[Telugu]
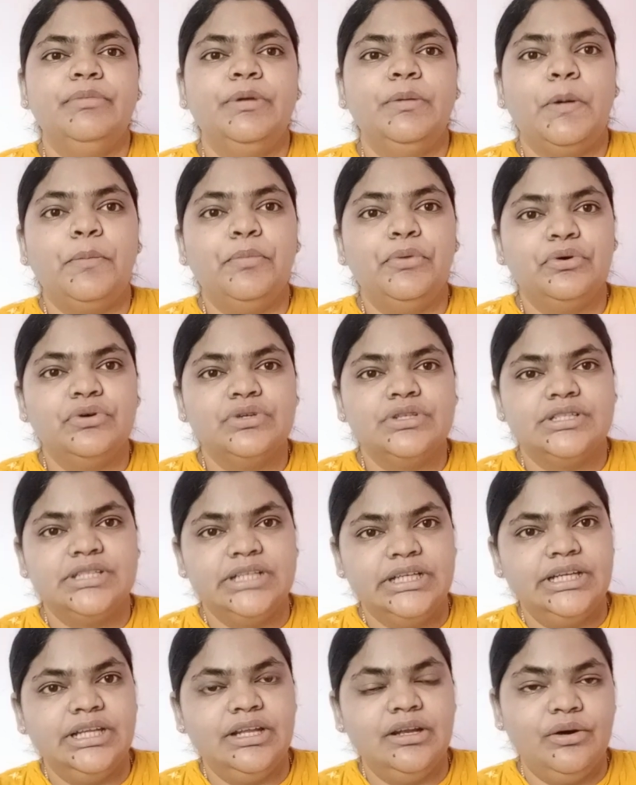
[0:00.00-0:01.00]
మేము అప్పుడు
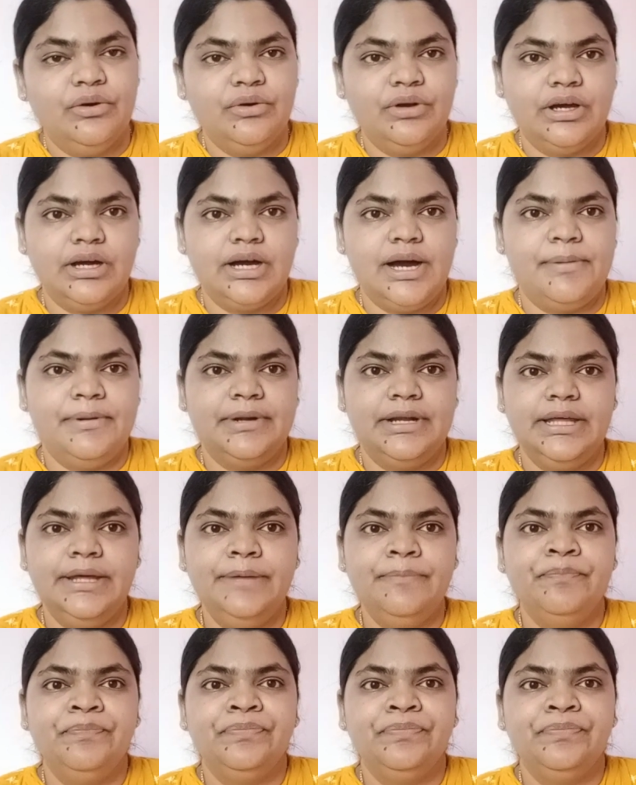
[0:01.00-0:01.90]
సిటీలో ఉన్నాం కాబట్టి